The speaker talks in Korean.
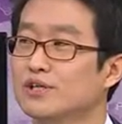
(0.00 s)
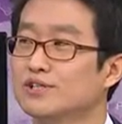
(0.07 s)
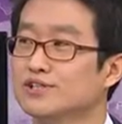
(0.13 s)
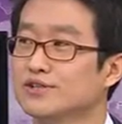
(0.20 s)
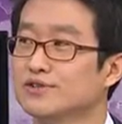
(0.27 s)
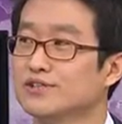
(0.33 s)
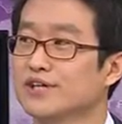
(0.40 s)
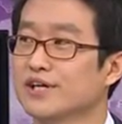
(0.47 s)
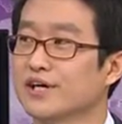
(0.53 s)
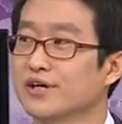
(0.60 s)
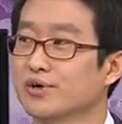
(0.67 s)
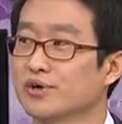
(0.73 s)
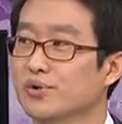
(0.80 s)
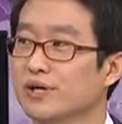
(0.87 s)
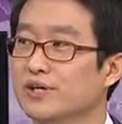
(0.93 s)
전 세계
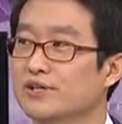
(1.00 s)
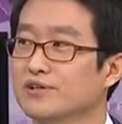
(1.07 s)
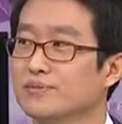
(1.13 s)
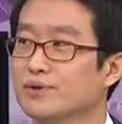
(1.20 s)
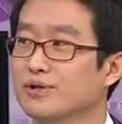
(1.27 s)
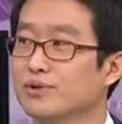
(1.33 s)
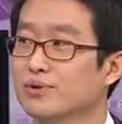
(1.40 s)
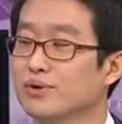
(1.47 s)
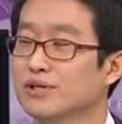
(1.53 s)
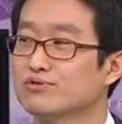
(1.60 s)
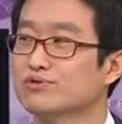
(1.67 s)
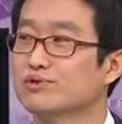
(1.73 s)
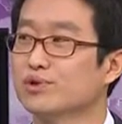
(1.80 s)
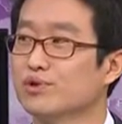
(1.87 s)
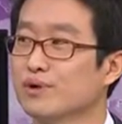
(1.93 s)
교회, 특별히 또
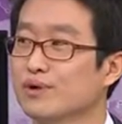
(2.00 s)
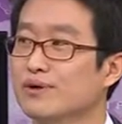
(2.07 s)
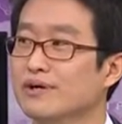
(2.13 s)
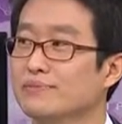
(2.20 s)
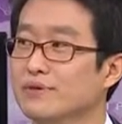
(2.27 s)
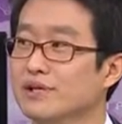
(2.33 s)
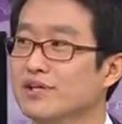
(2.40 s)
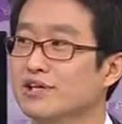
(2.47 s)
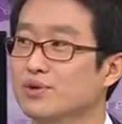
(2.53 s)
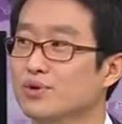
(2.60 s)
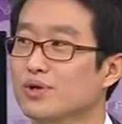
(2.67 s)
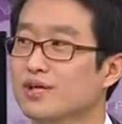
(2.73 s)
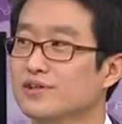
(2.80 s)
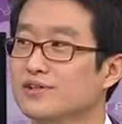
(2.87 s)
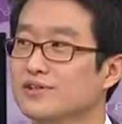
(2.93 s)
한국 교회와 함께
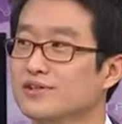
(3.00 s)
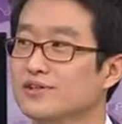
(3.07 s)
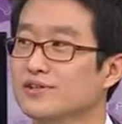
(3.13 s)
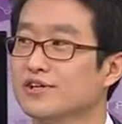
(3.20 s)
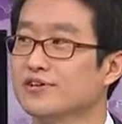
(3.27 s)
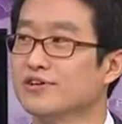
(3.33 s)
기도하는 이런